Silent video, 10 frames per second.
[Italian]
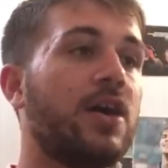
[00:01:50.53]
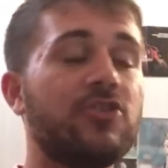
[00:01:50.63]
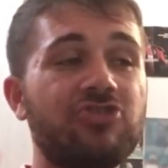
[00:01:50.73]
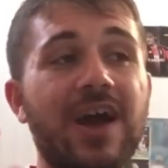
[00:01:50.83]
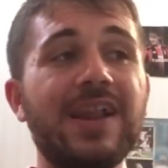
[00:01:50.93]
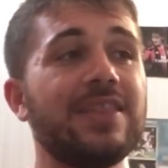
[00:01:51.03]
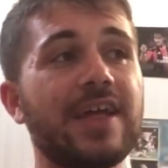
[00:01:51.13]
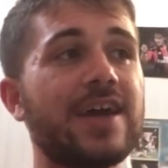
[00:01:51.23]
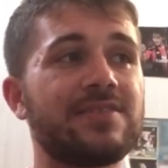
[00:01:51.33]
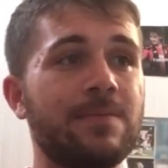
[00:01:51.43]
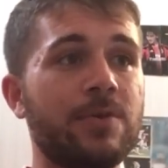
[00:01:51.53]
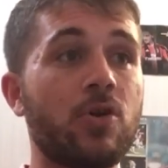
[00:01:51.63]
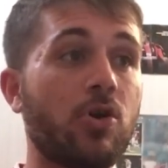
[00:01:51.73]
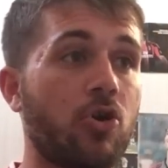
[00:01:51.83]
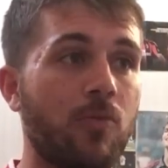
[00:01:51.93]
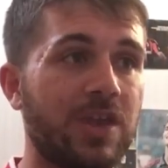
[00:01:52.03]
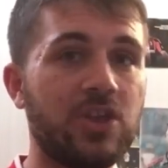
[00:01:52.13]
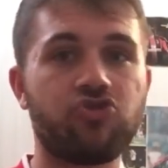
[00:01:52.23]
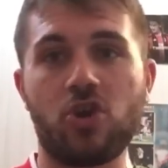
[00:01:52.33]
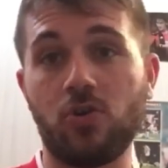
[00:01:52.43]
Già alla terza però
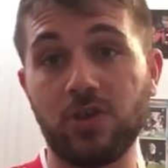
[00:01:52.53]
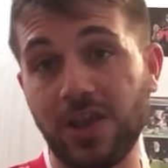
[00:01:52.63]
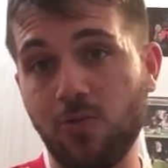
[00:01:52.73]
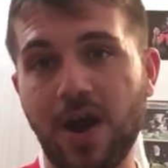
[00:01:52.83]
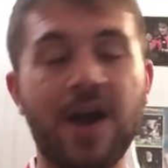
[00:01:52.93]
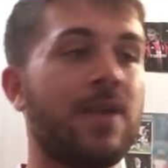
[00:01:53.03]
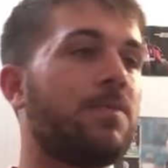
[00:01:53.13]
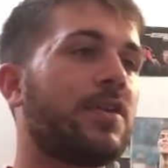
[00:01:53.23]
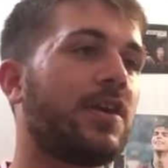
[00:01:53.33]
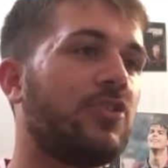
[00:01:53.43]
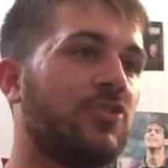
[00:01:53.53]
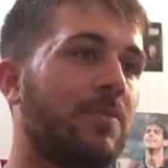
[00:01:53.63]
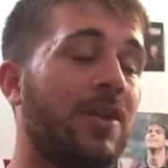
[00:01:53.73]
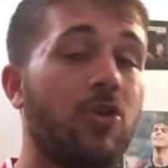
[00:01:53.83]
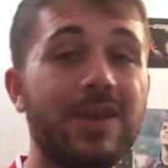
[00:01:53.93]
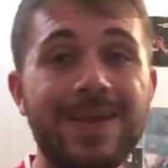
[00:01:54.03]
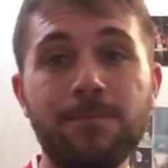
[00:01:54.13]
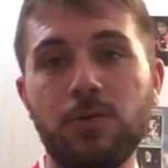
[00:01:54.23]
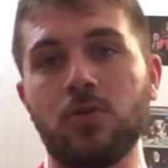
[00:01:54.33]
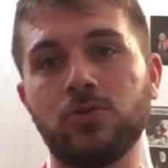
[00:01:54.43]
cominciano i guai perché andiamo
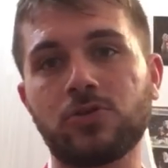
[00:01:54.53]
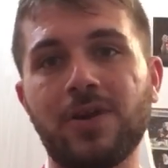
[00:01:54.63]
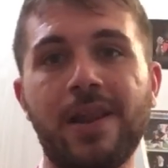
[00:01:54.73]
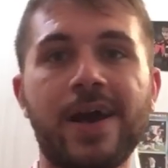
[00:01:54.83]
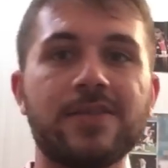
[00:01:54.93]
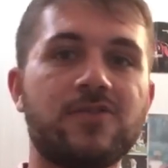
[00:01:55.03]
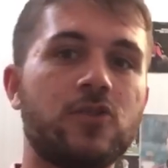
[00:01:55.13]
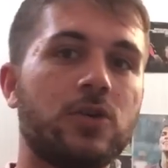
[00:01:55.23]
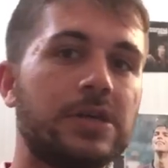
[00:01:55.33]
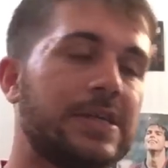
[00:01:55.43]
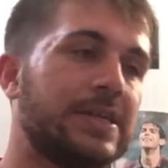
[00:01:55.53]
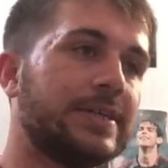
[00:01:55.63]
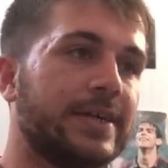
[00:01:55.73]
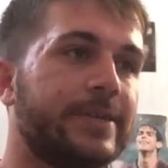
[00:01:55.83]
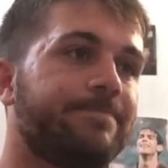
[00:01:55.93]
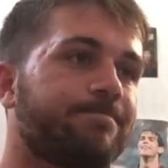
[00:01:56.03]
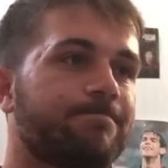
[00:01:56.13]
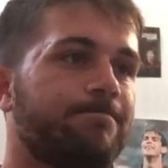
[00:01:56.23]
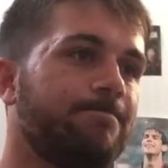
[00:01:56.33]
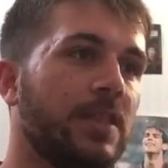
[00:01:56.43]
all'Olimpico contro la Lazio
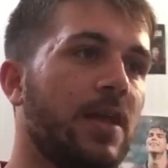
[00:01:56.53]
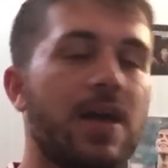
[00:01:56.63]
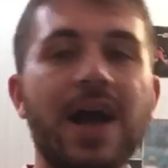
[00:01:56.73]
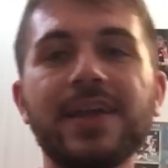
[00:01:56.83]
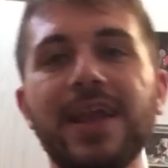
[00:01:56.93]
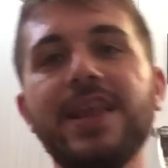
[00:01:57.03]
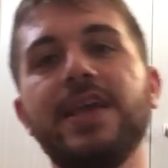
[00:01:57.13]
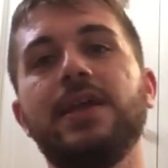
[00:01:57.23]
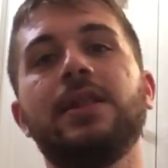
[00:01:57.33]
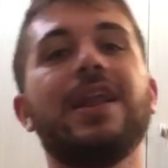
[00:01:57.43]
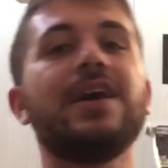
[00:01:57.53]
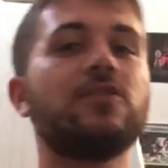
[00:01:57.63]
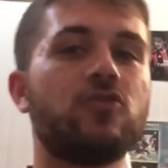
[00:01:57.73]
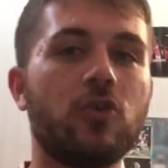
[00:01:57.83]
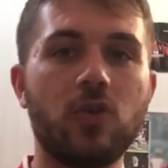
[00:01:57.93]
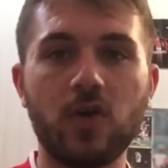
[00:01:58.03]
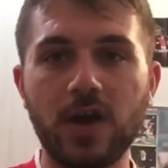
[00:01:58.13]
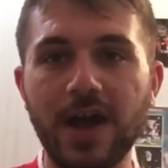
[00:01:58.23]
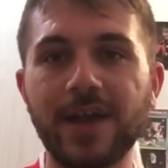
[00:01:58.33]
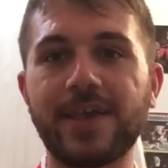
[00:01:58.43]
anche lì la Lazio,
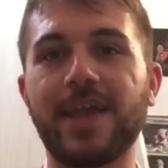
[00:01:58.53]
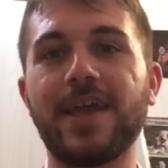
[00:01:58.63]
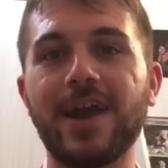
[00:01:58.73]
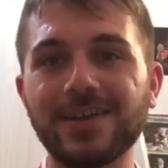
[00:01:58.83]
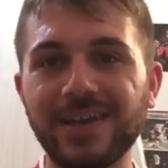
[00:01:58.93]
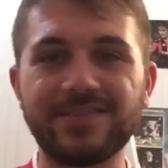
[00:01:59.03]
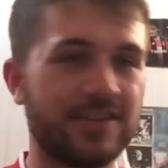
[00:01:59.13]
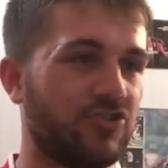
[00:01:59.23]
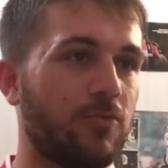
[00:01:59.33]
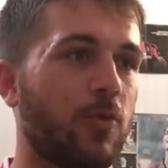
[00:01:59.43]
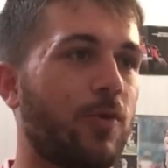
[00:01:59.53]
anche, anch'essa diciamo,